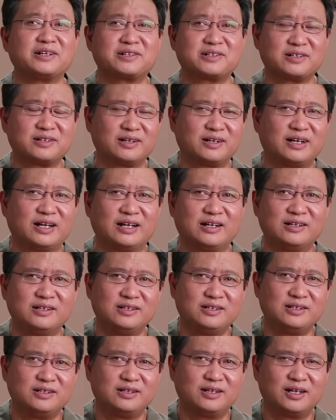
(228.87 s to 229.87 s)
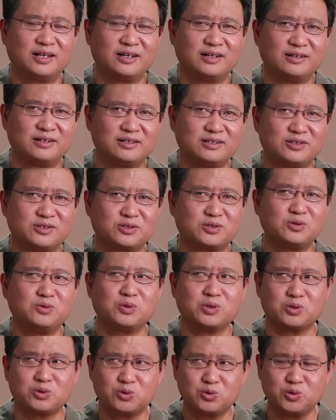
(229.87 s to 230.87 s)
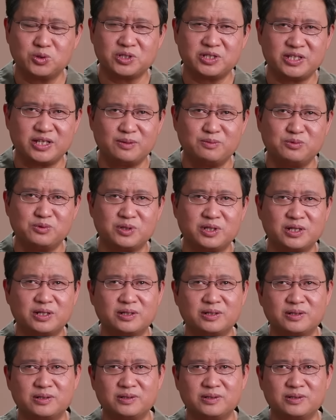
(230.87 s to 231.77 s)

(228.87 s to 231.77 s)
释啊，就是我做节目的。